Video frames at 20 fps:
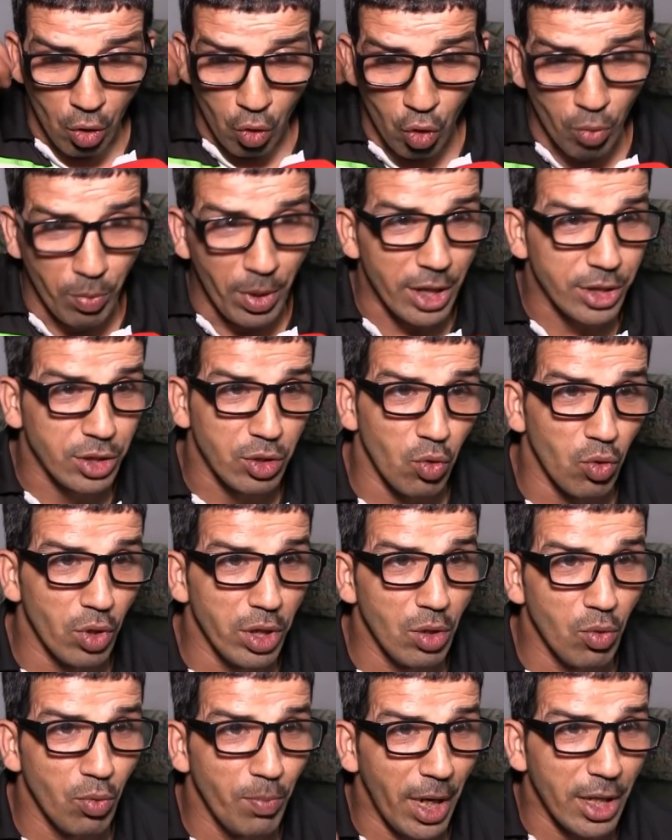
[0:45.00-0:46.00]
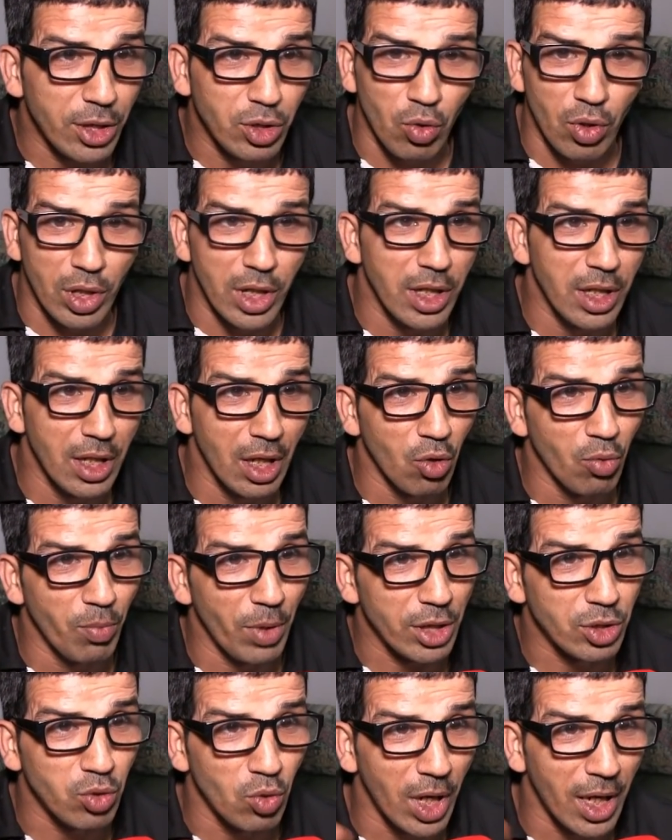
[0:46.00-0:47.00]
وبحثوني وبحثوا عليا
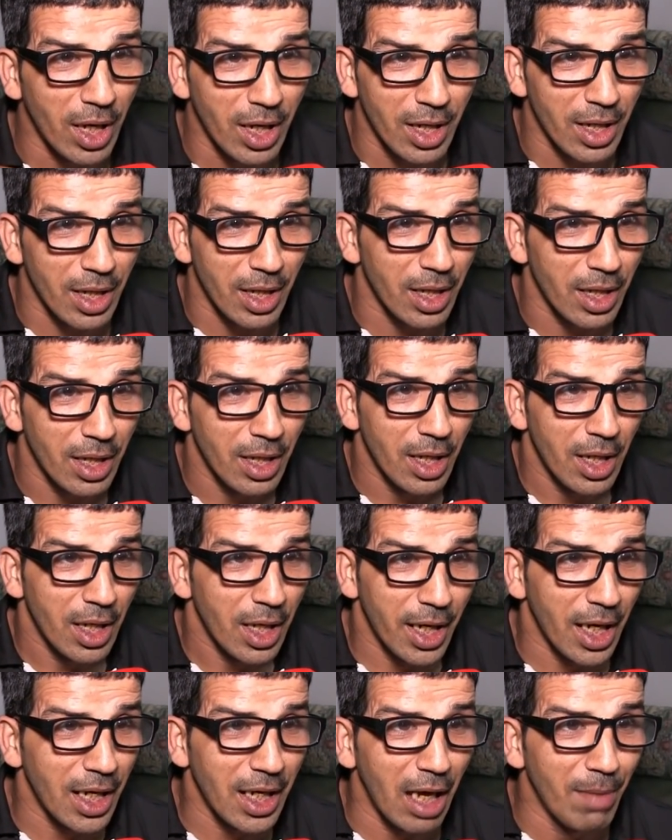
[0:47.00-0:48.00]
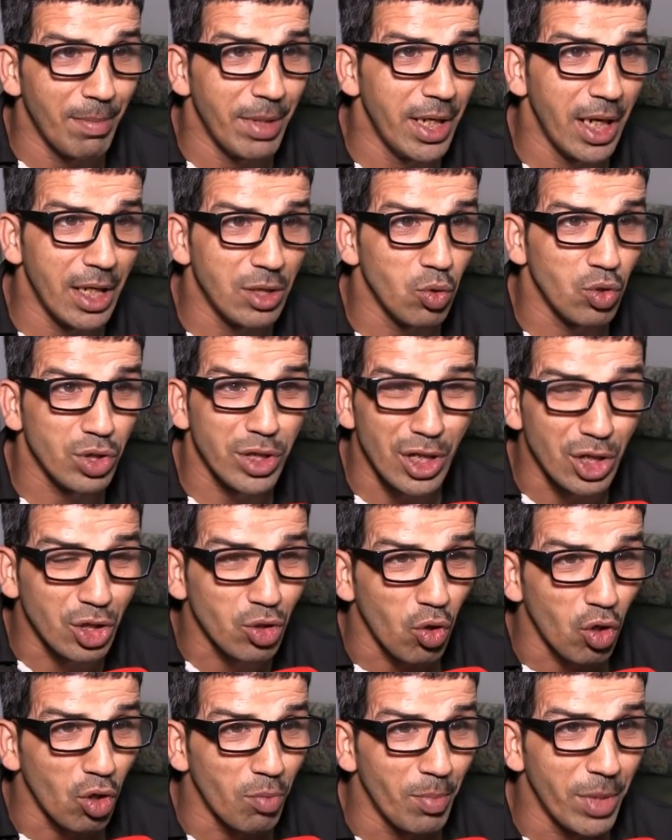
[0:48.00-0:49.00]
وبحثوا لا راه الامن هذوك
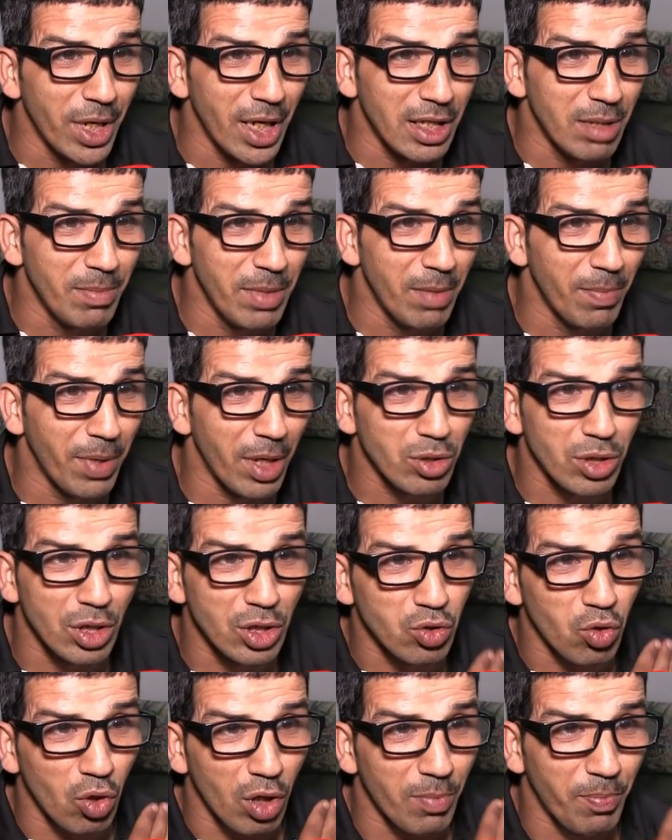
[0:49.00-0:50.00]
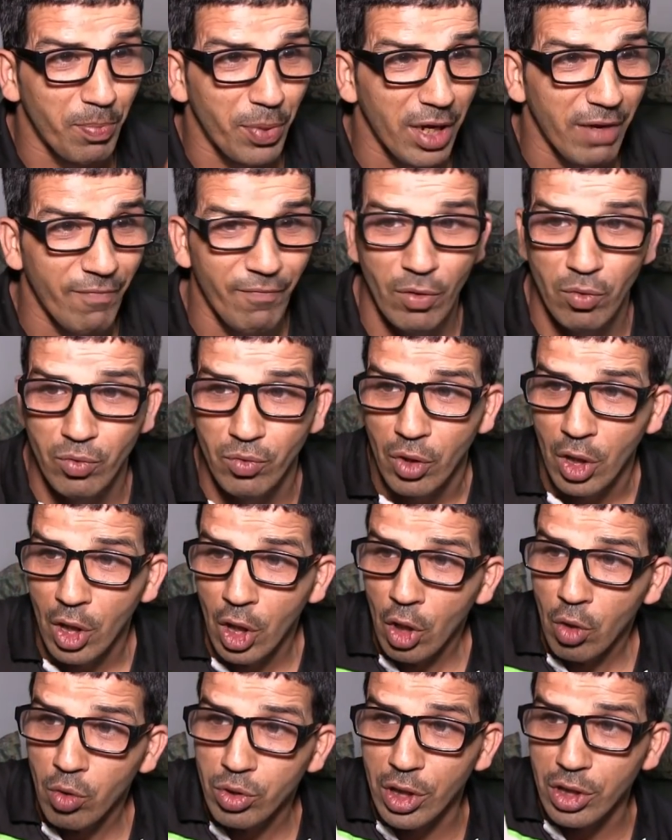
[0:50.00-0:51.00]
تنشكرهم من هذا المنبر وتنشكر البريفي
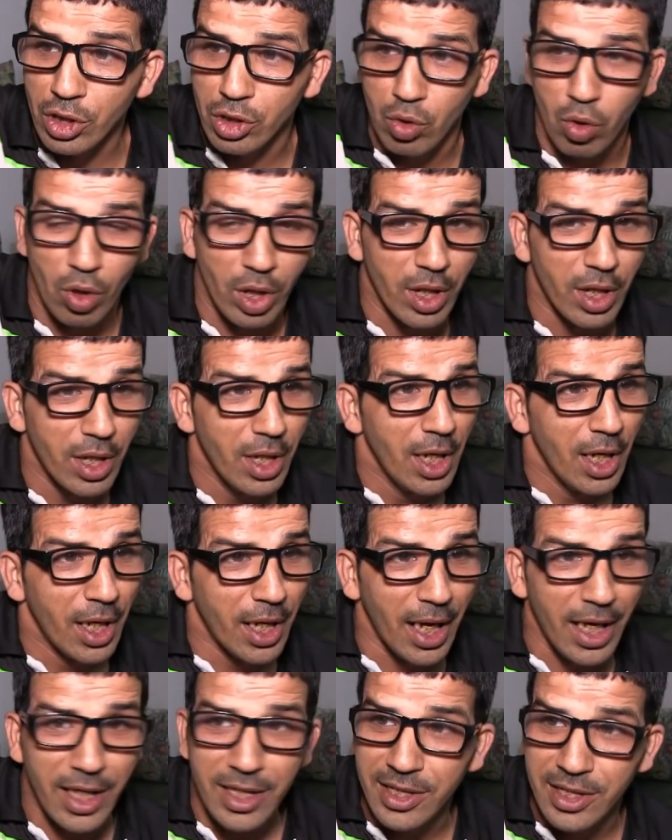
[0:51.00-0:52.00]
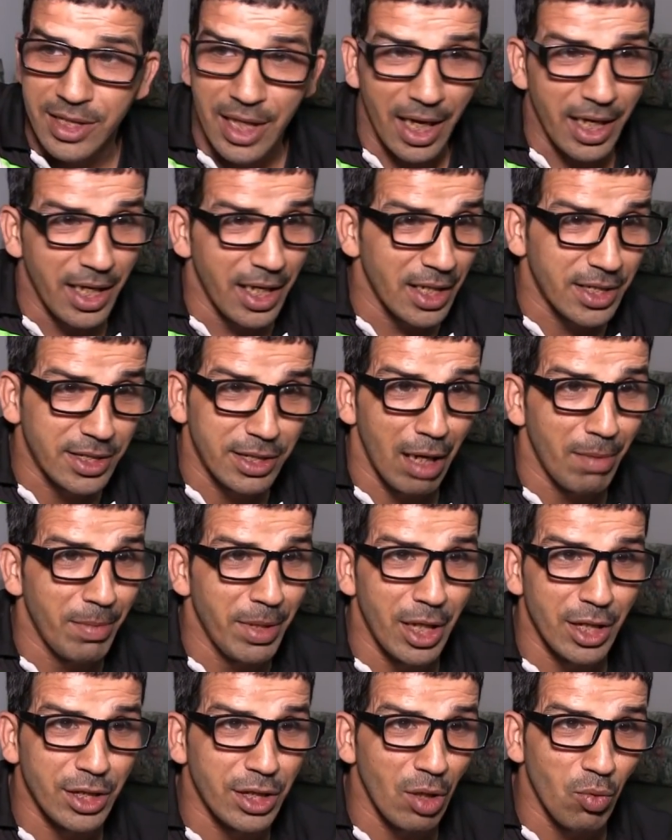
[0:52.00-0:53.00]
وتنشكر رئيس الدائره
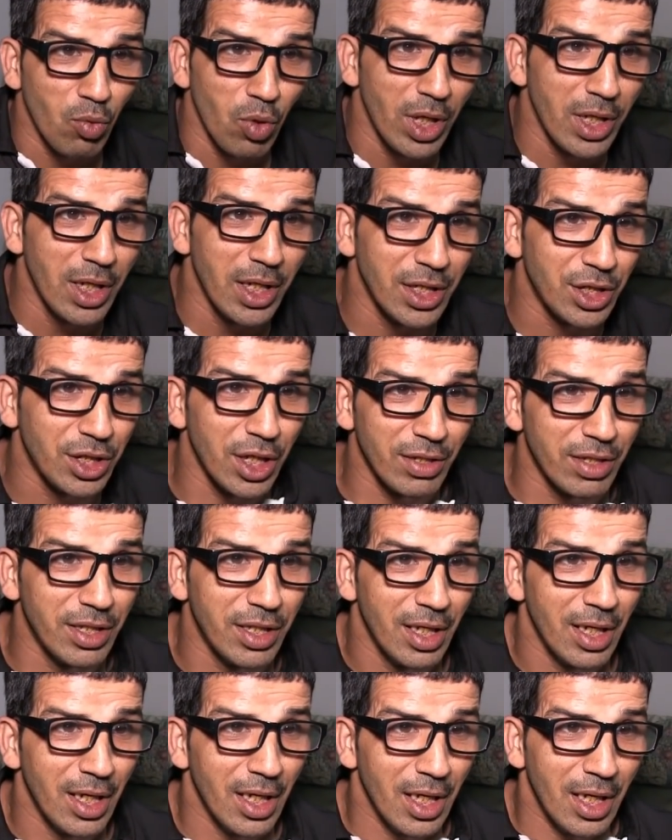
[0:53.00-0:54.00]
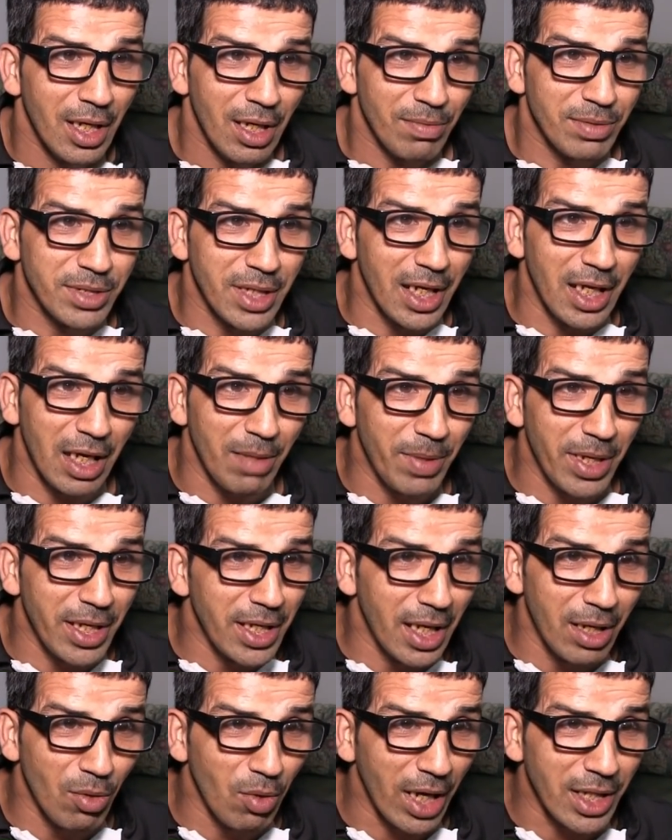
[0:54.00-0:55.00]
الثامنه هو اللي شد صالح
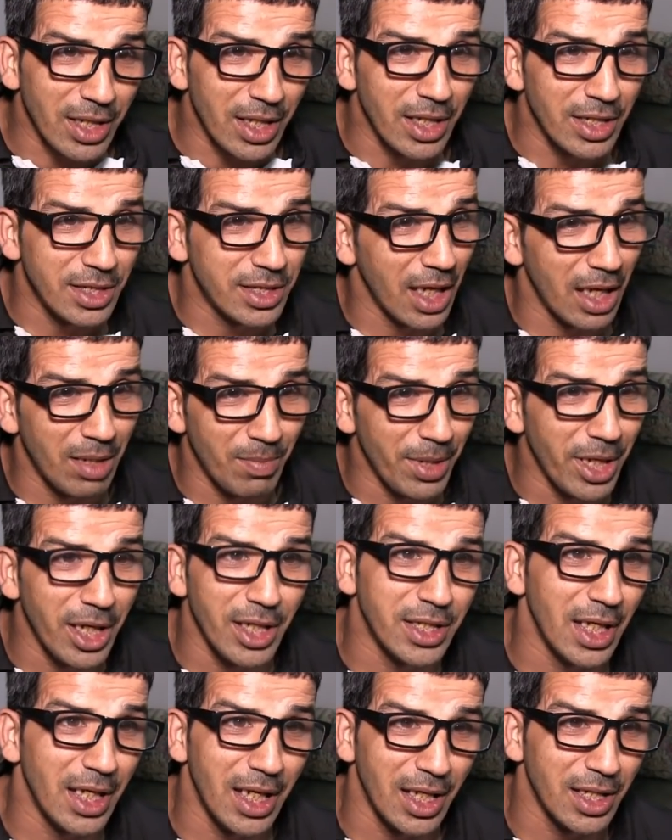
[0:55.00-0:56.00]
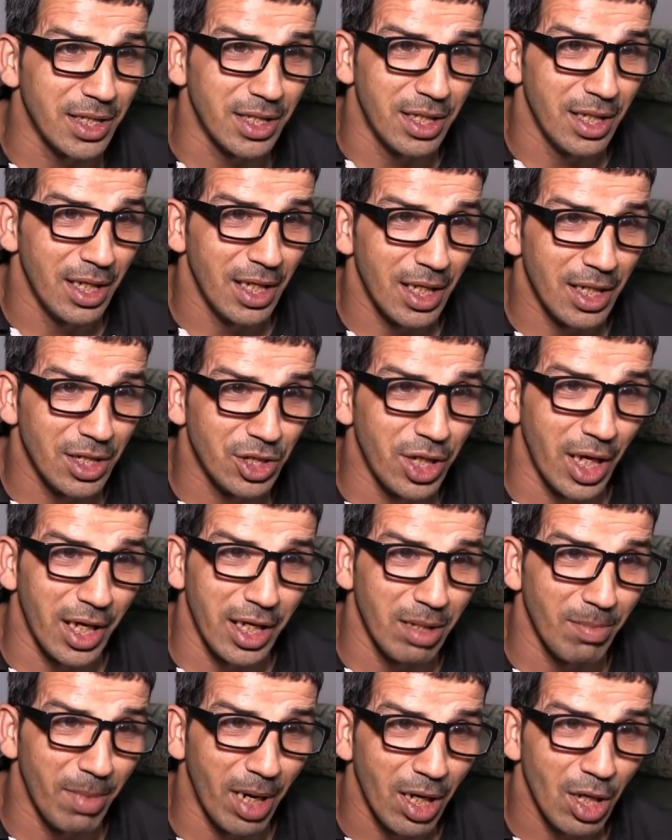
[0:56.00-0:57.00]
باننا واحد الانسان بعيد على
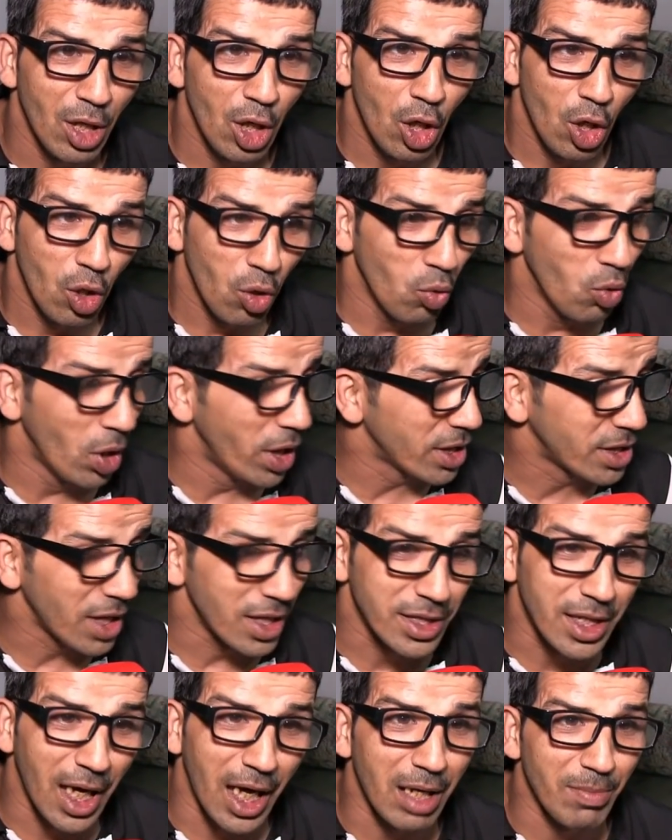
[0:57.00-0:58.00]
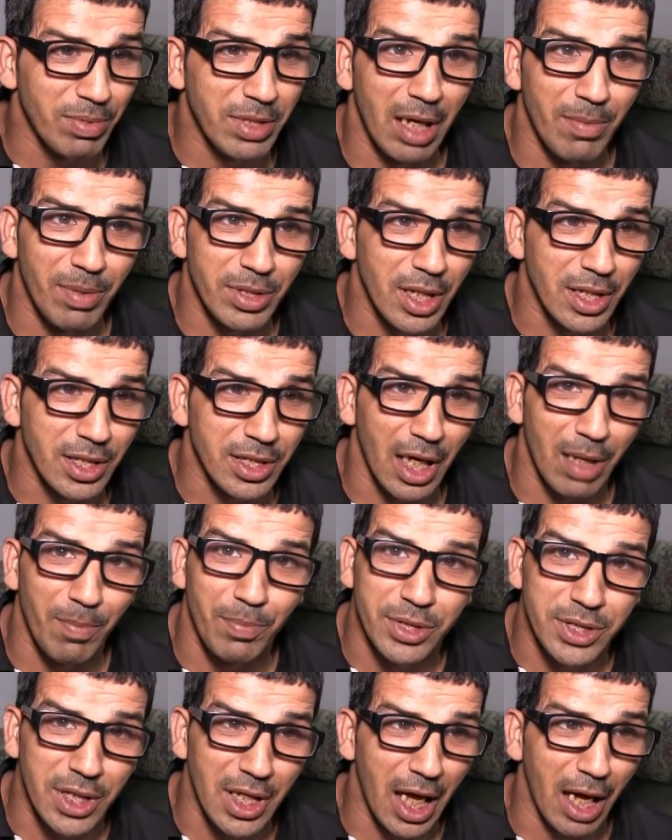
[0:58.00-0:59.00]
الجريمه وانا تنطالب دابا تنطالب
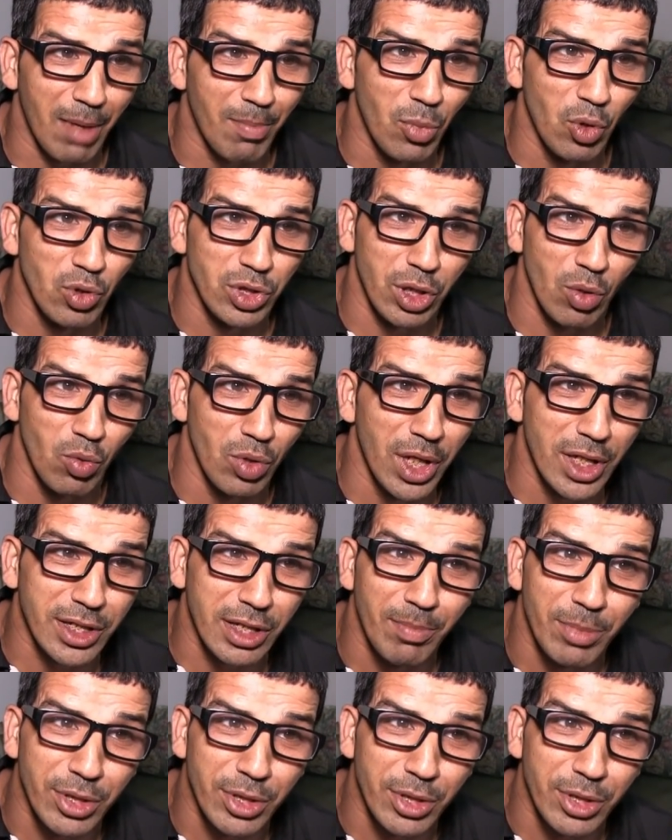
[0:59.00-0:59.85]
بالسي الحموشي والناس